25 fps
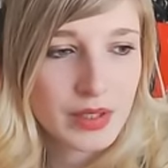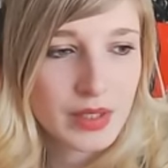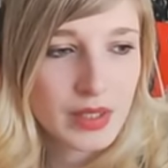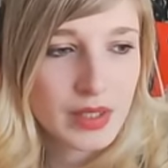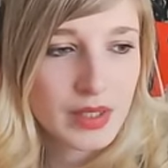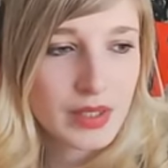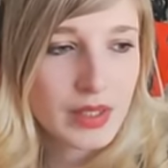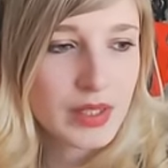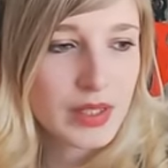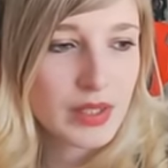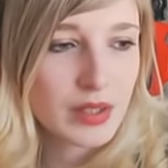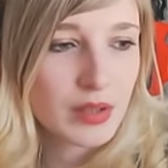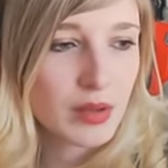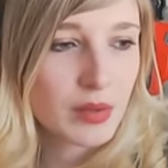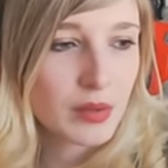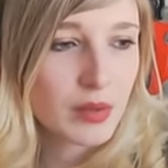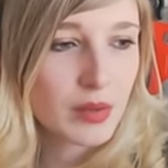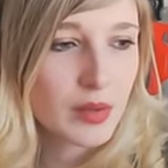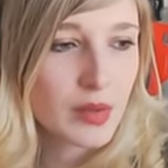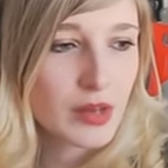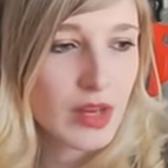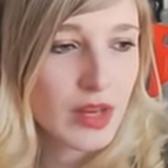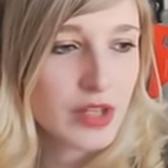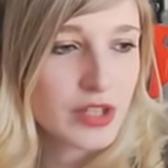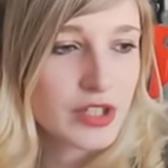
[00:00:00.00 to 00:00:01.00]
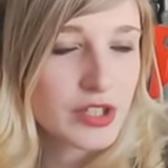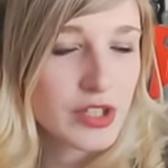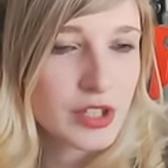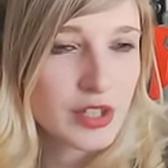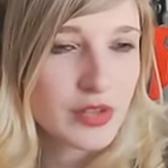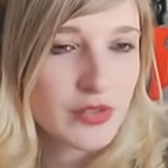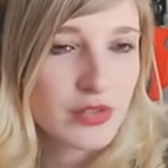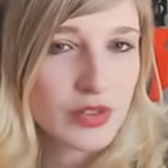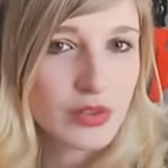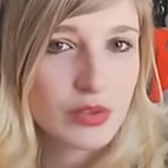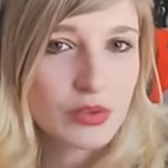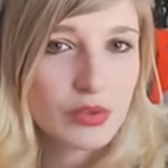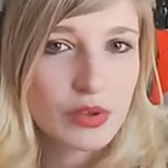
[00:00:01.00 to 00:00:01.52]
Et normalement, là, elle chatte
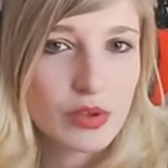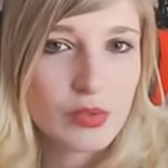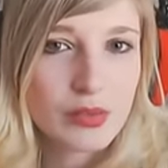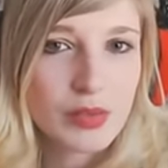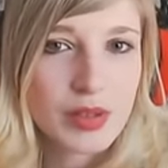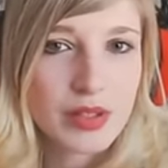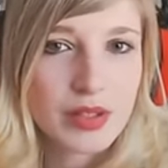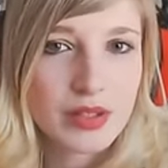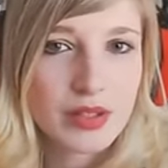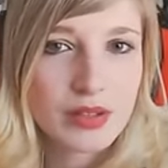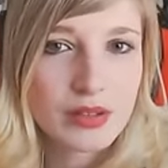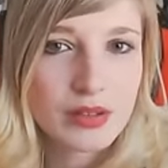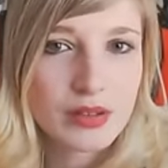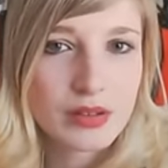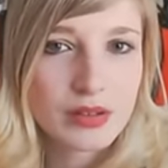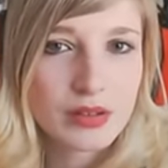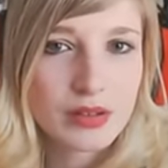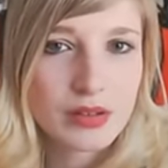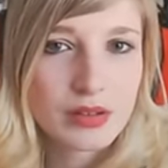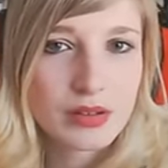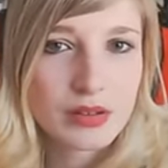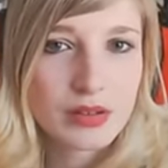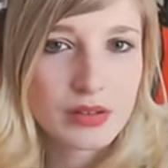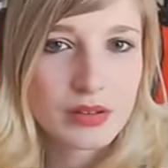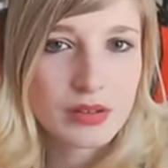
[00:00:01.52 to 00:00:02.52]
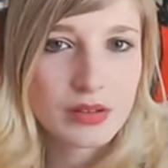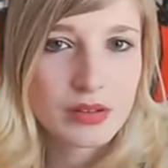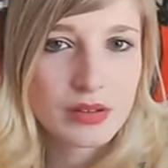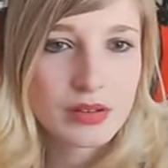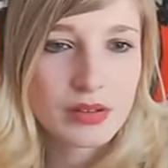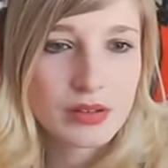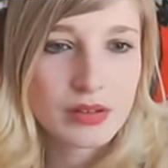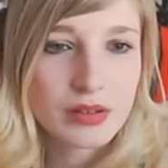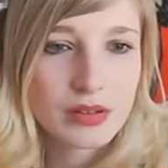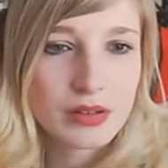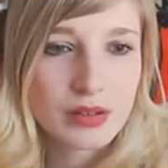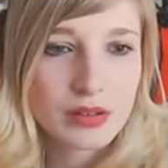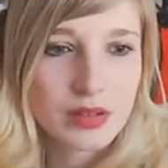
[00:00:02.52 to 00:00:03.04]
avec une copine.
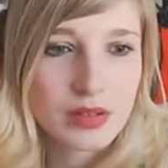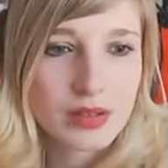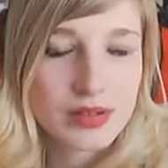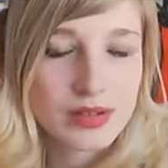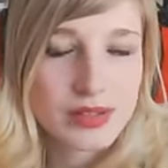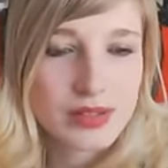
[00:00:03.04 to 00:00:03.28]
Qu'est-ce qui se